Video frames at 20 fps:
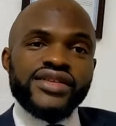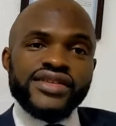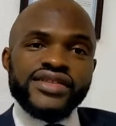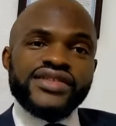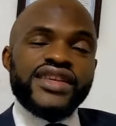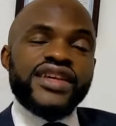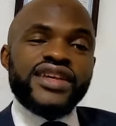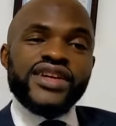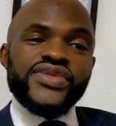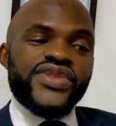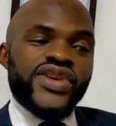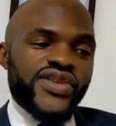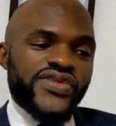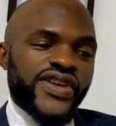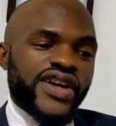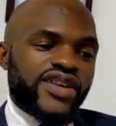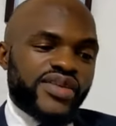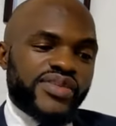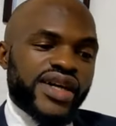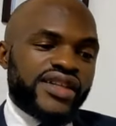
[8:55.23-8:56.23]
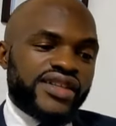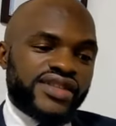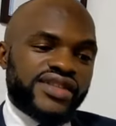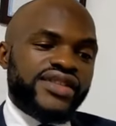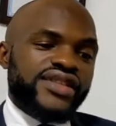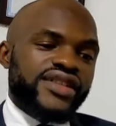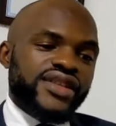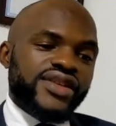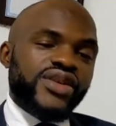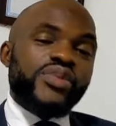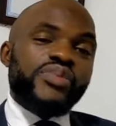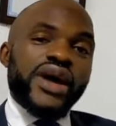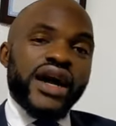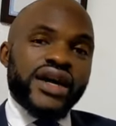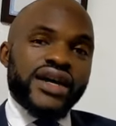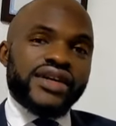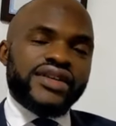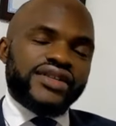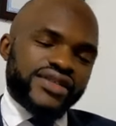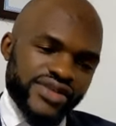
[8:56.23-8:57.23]
Si le vieux on fait comment Au
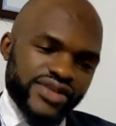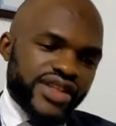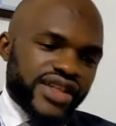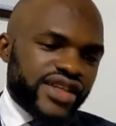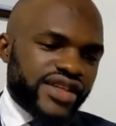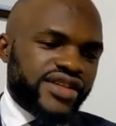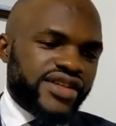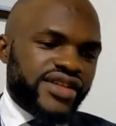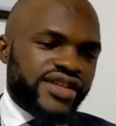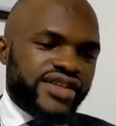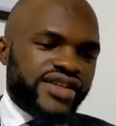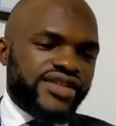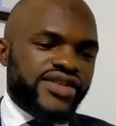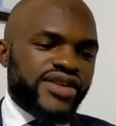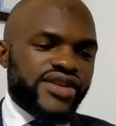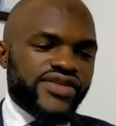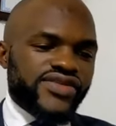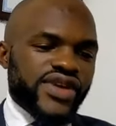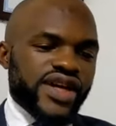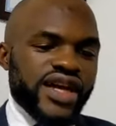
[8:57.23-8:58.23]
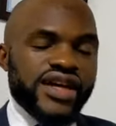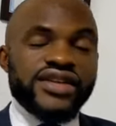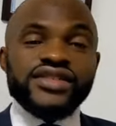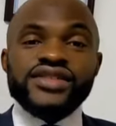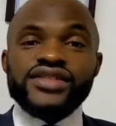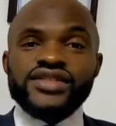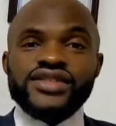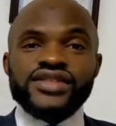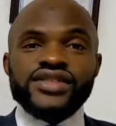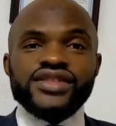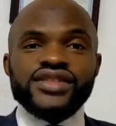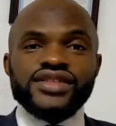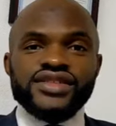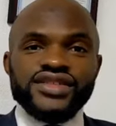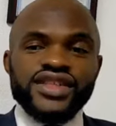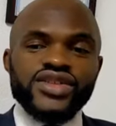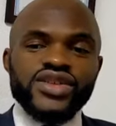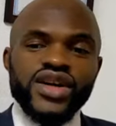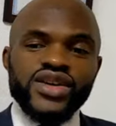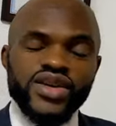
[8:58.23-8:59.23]
banc, hein. OK. Donc, voilà.
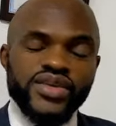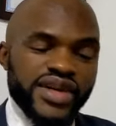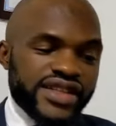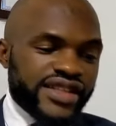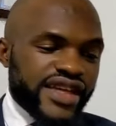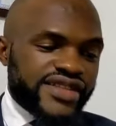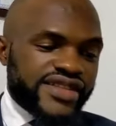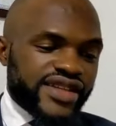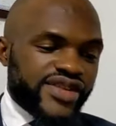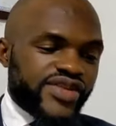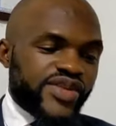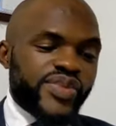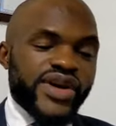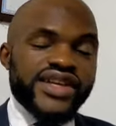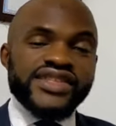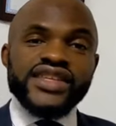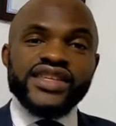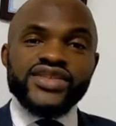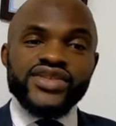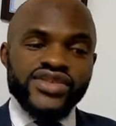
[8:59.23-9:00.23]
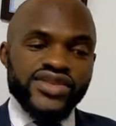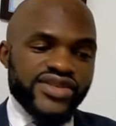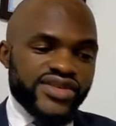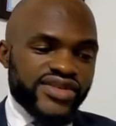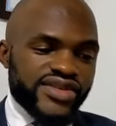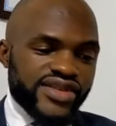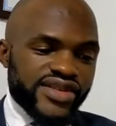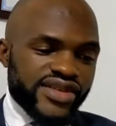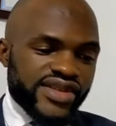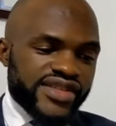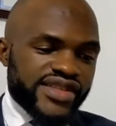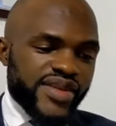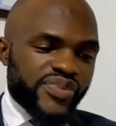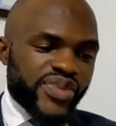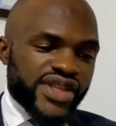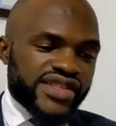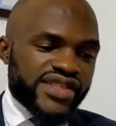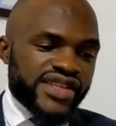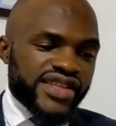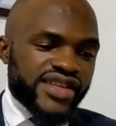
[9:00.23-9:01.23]
Dites-nous en commentaire ce que vous pensez de, ces
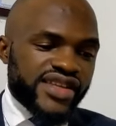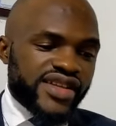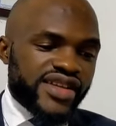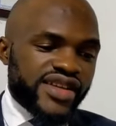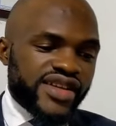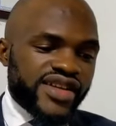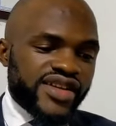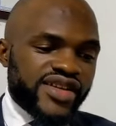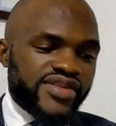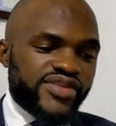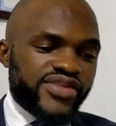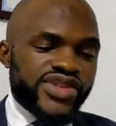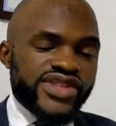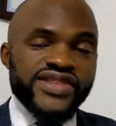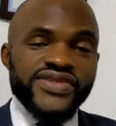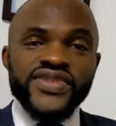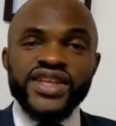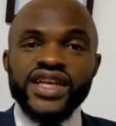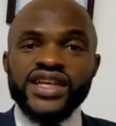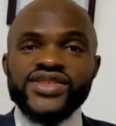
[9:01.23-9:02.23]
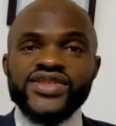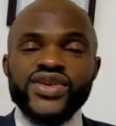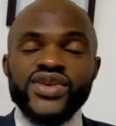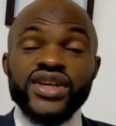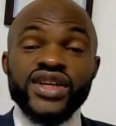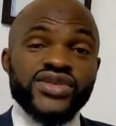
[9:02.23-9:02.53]
petites modifications.